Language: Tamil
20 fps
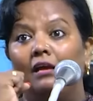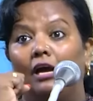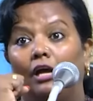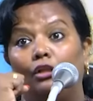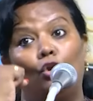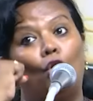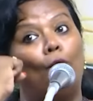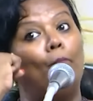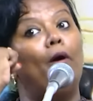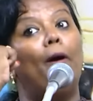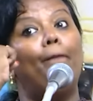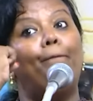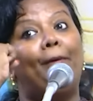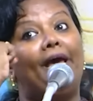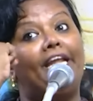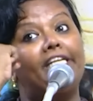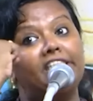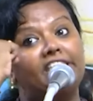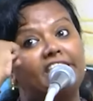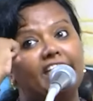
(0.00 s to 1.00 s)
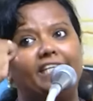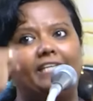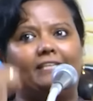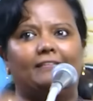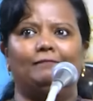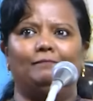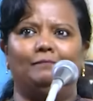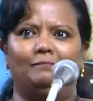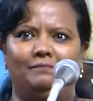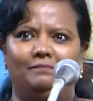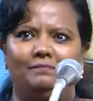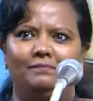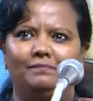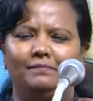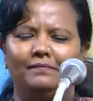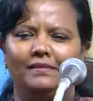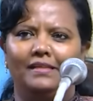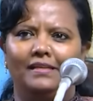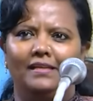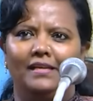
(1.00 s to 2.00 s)
அது ரொம்ப பெருசு
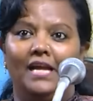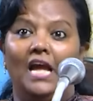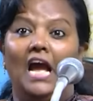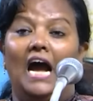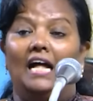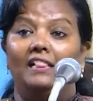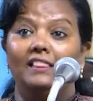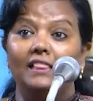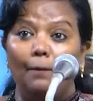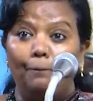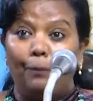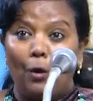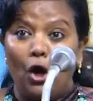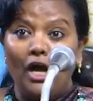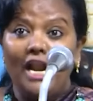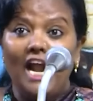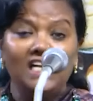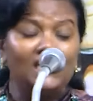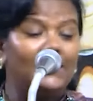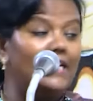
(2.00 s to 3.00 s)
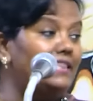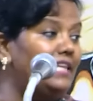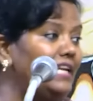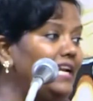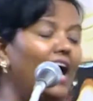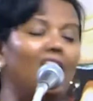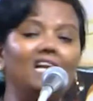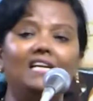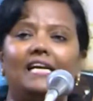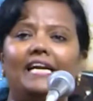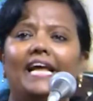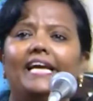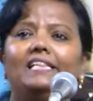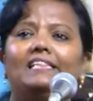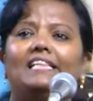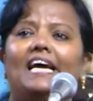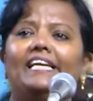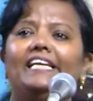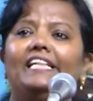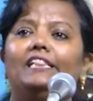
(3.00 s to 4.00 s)
அந்த போராட்டத்தினால்
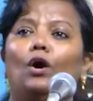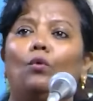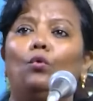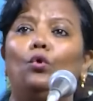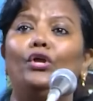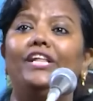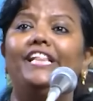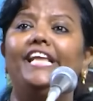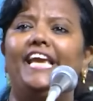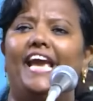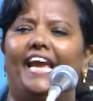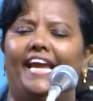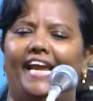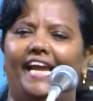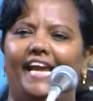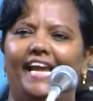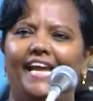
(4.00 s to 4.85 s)
கிடைத்த இந்த உறுதியை